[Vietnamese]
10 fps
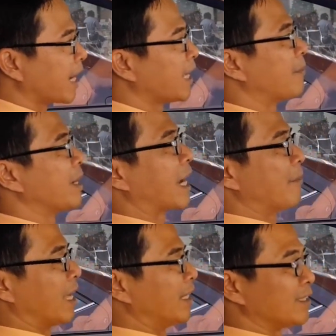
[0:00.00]
cái là bạn
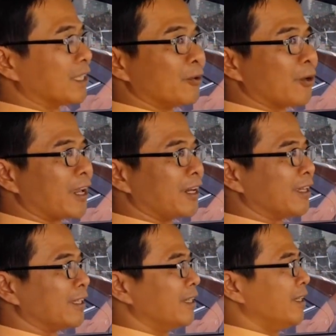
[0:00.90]
cảm nhận được trên vô lăng liền.